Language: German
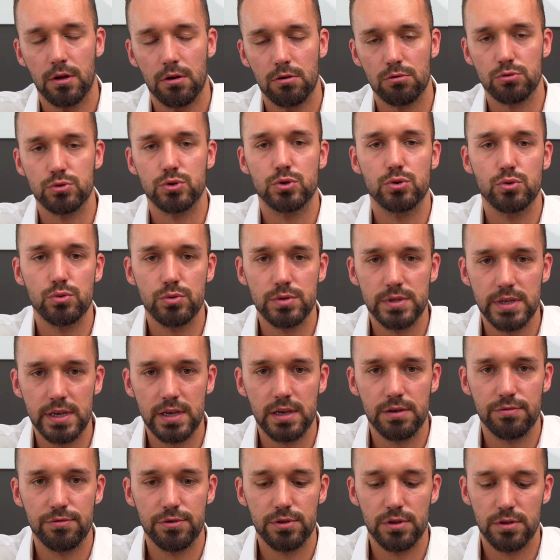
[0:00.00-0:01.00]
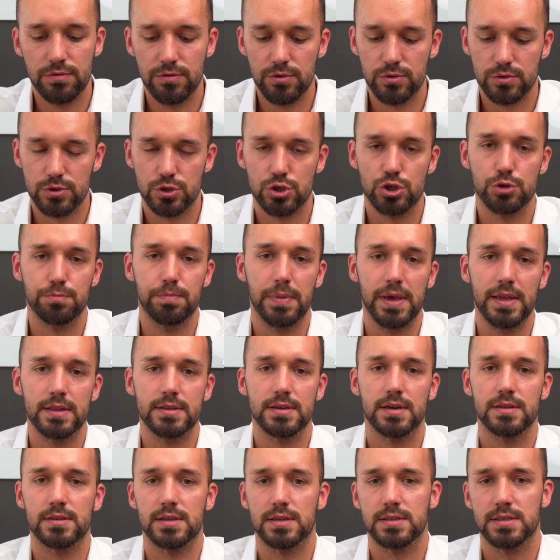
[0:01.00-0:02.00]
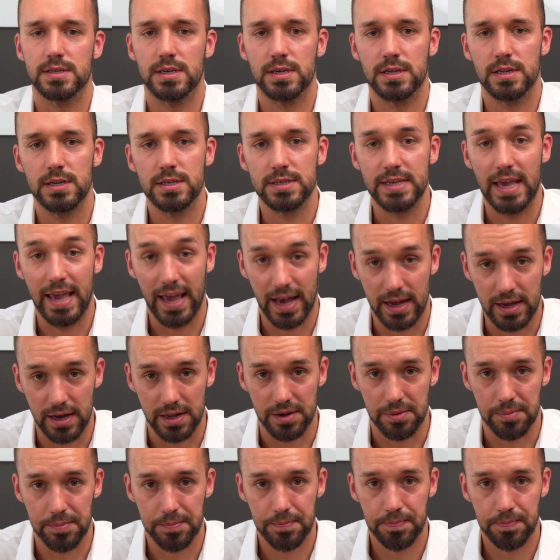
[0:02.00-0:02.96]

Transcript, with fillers: und tun Dinge, für die wir uns später tatsächlich ärgern.